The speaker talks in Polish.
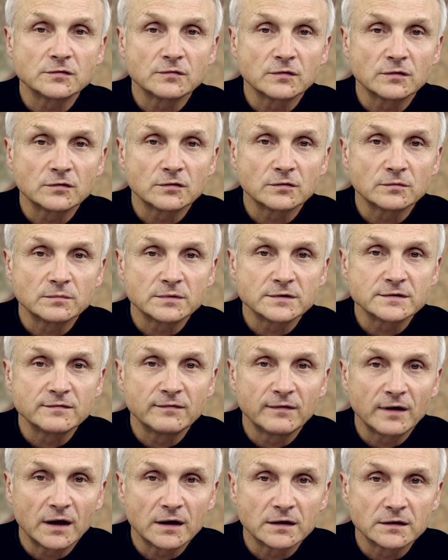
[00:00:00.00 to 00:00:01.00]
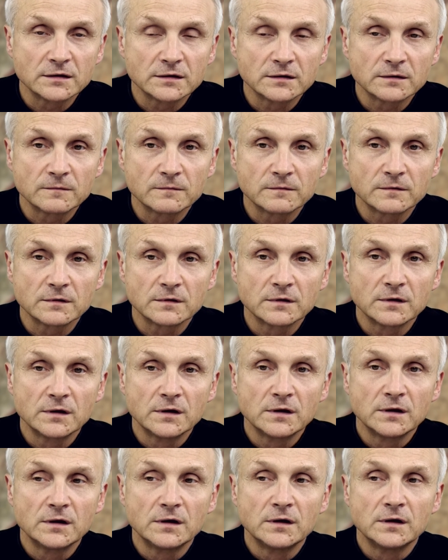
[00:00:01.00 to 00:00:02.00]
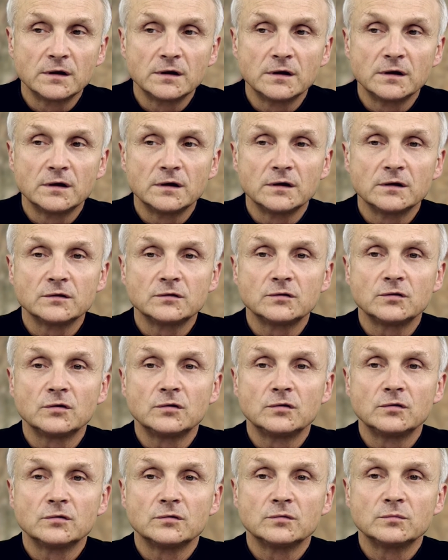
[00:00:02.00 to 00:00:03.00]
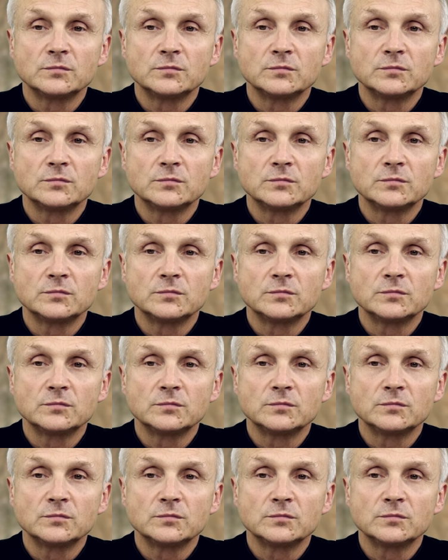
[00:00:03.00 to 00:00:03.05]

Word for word: Świętą bez wiary, to